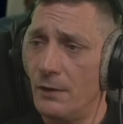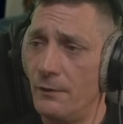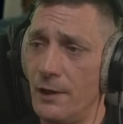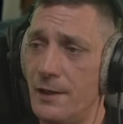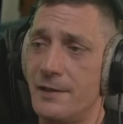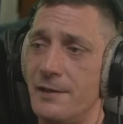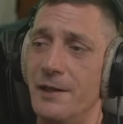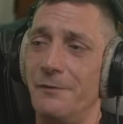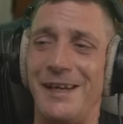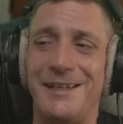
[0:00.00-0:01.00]
ist eine
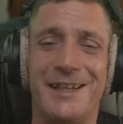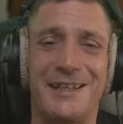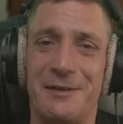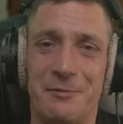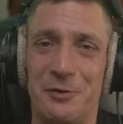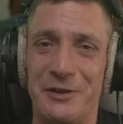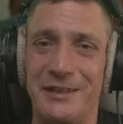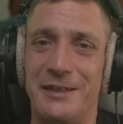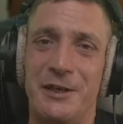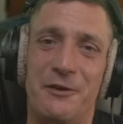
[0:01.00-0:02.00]
Frechheit im Grunde.
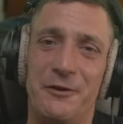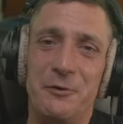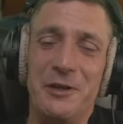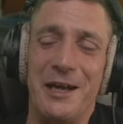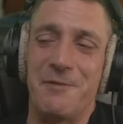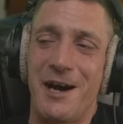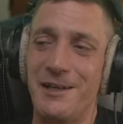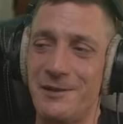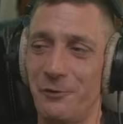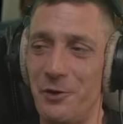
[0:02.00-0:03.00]
Wenn du deinem
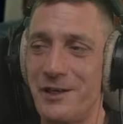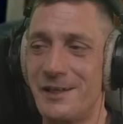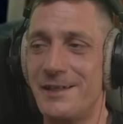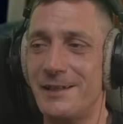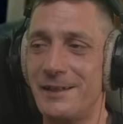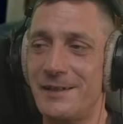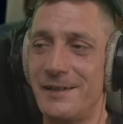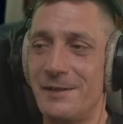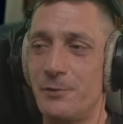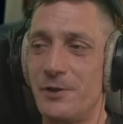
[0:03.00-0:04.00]
Arzt vorher gesagt hast,
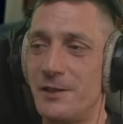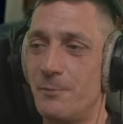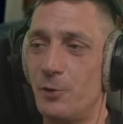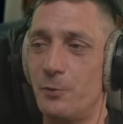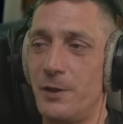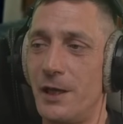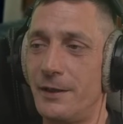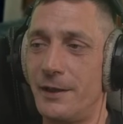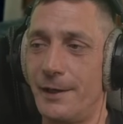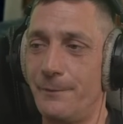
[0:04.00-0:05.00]
dass du nichts mit
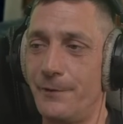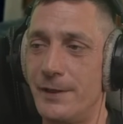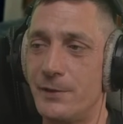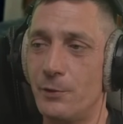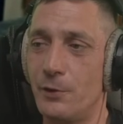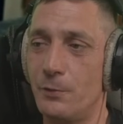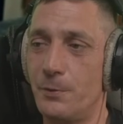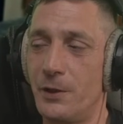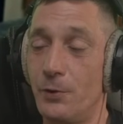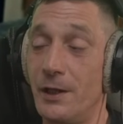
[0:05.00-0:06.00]
Opiate haben willst oder
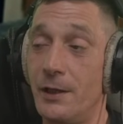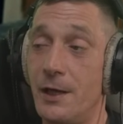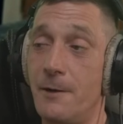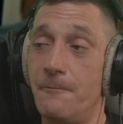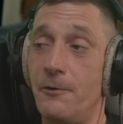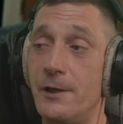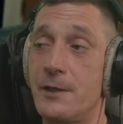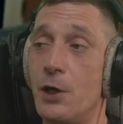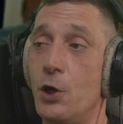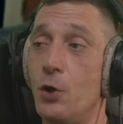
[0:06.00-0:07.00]
Opioide haben willst
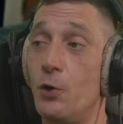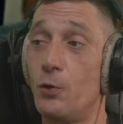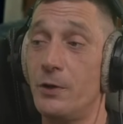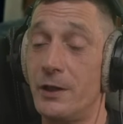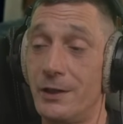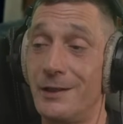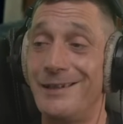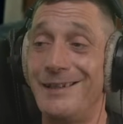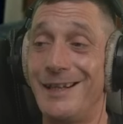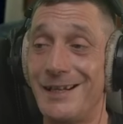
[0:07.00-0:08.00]
und er dir
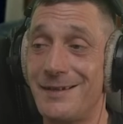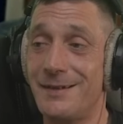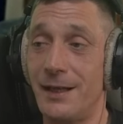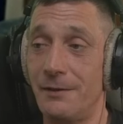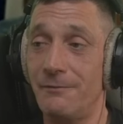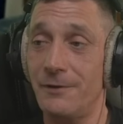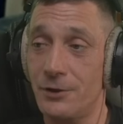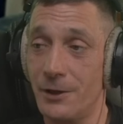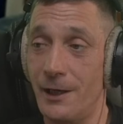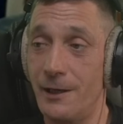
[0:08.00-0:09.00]
das dann
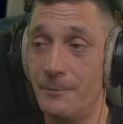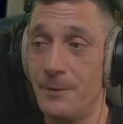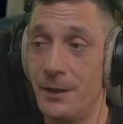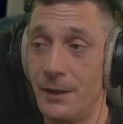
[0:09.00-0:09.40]
verschreibt,